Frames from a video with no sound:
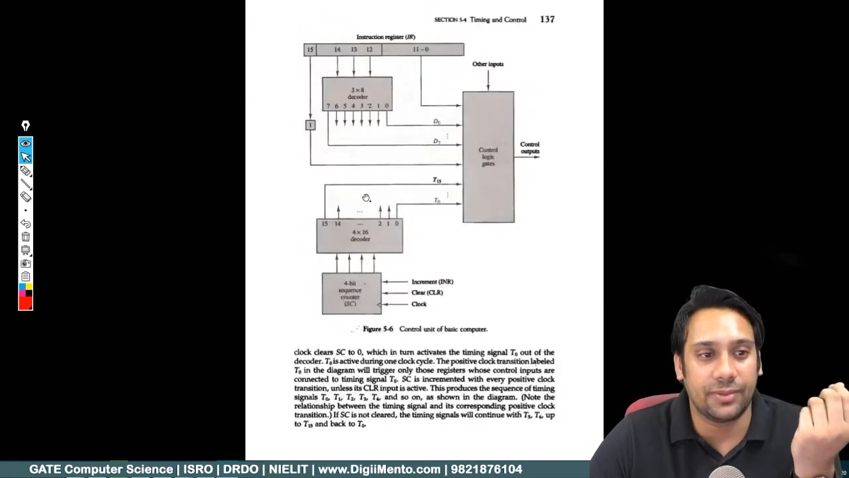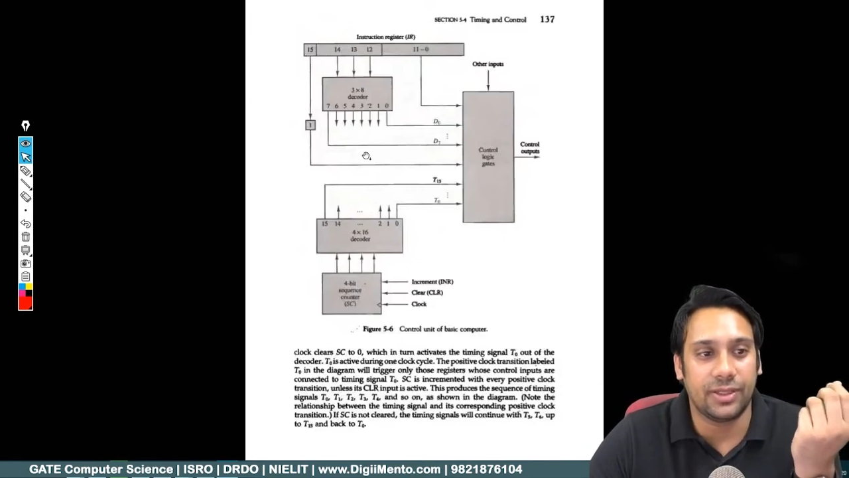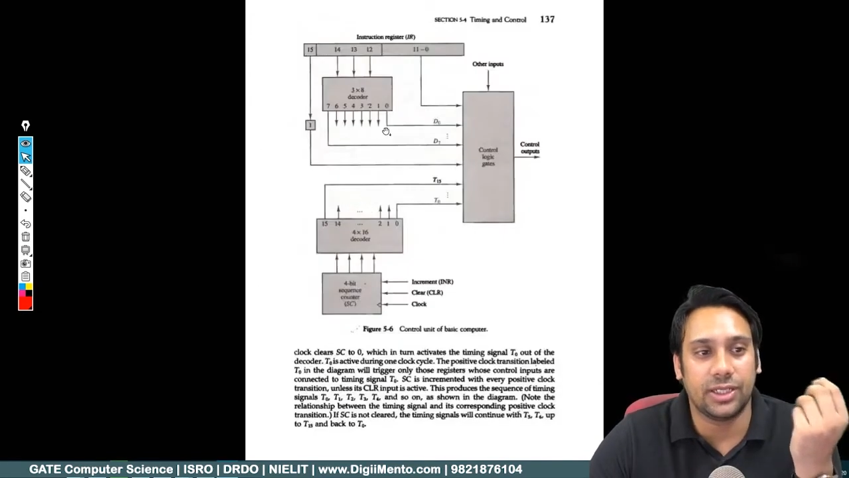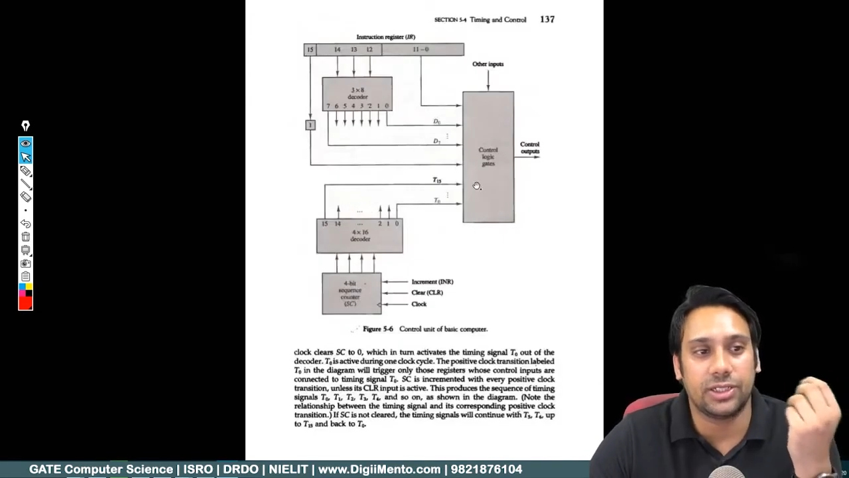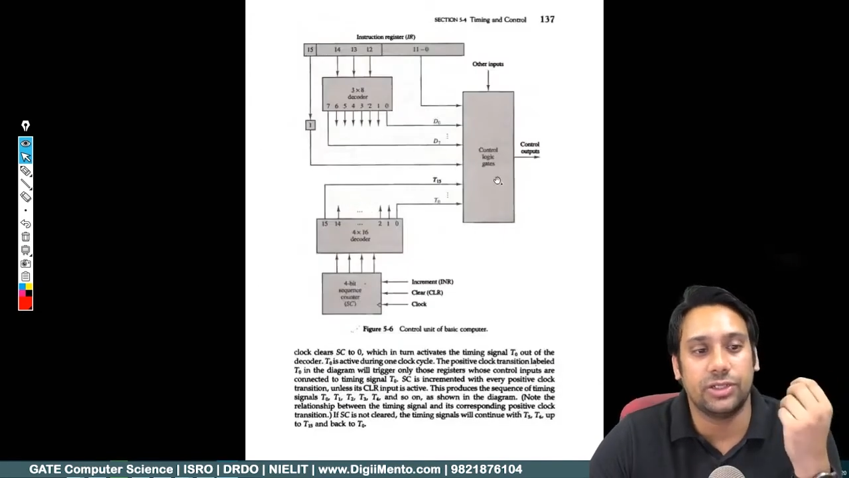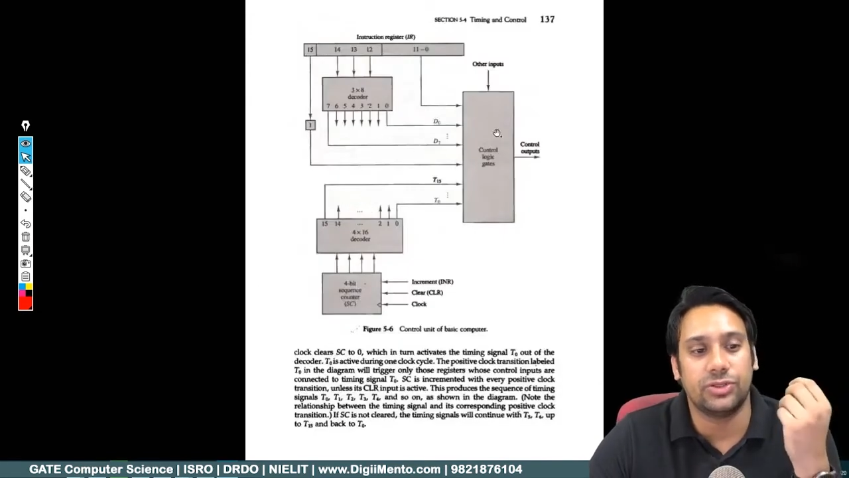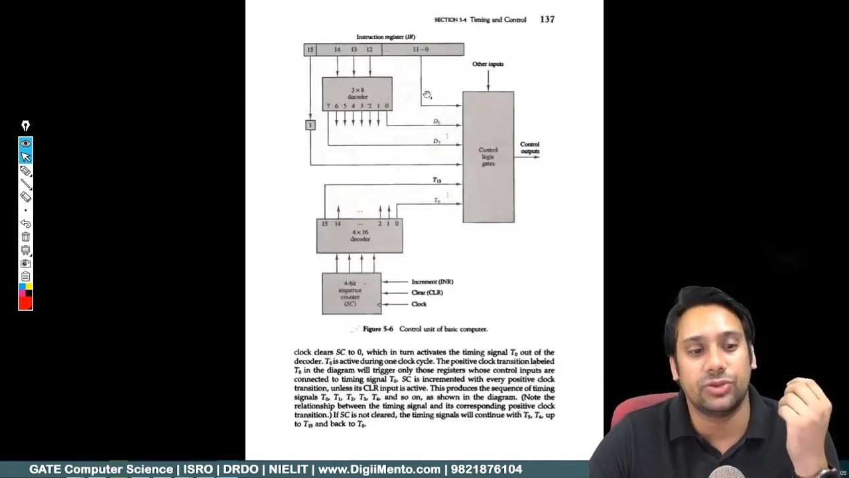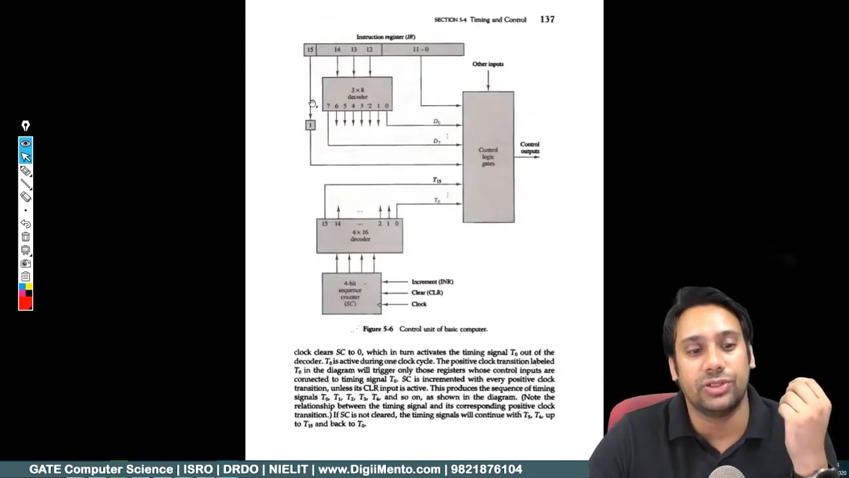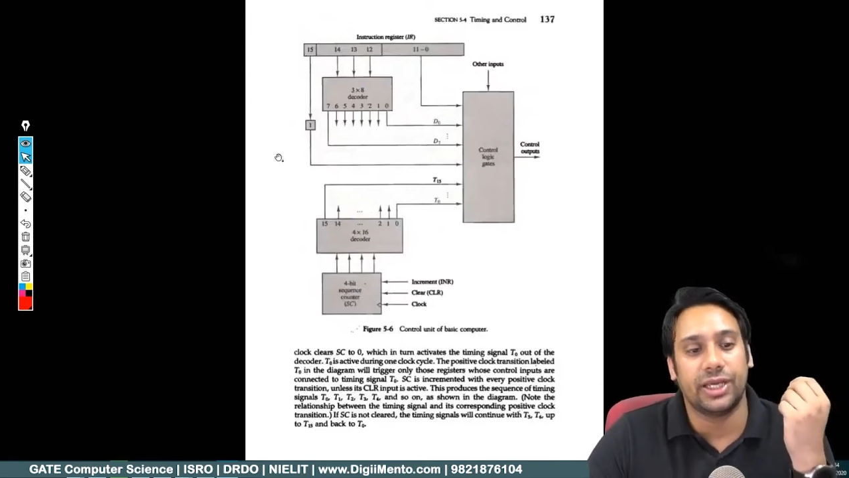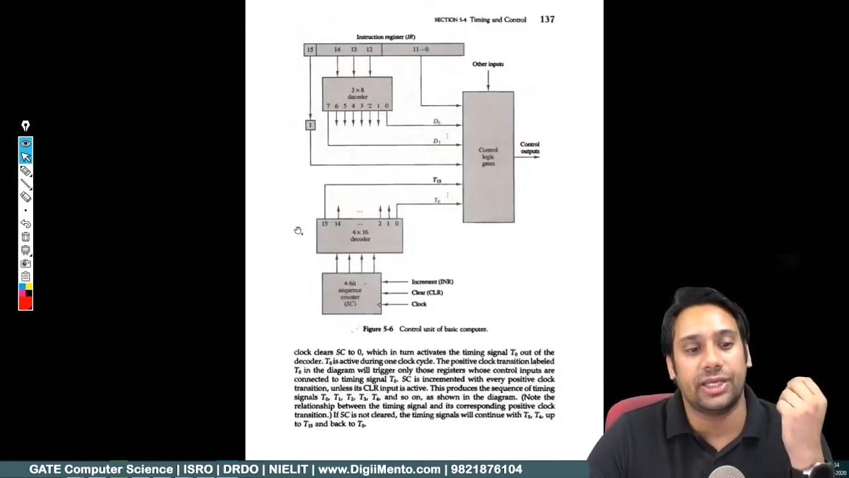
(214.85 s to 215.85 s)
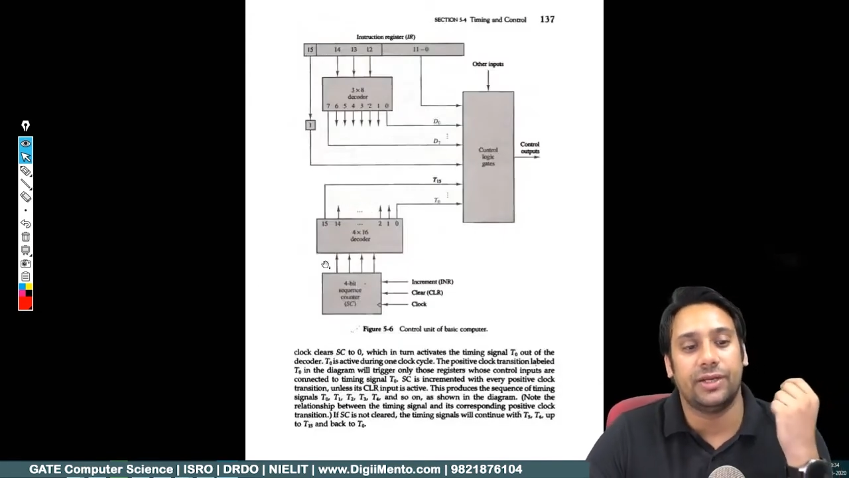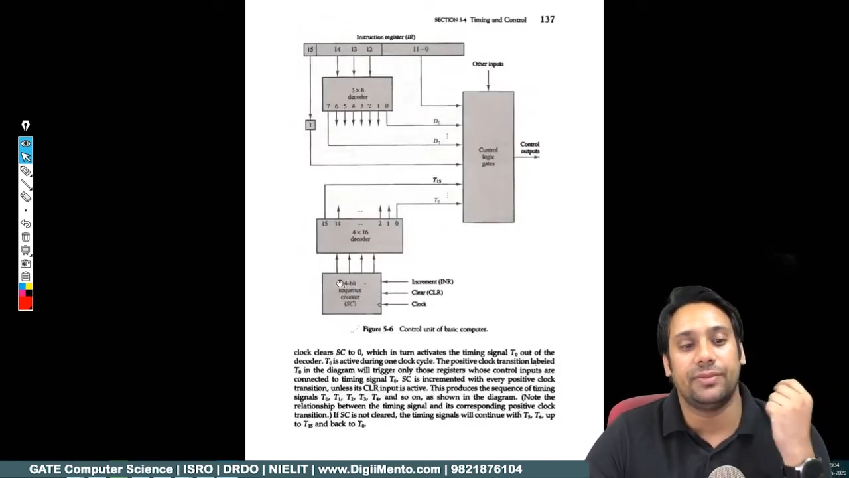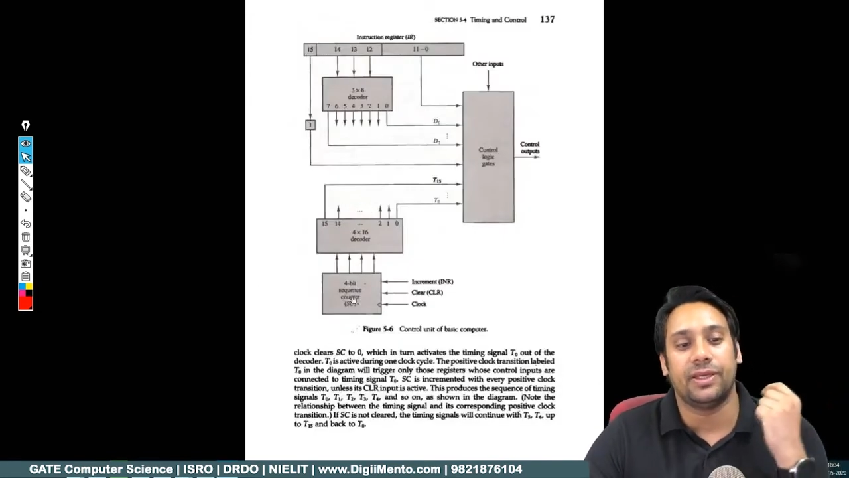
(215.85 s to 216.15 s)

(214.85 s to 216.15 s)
टाइमिंग एंड कंट्रोल डाइग्राम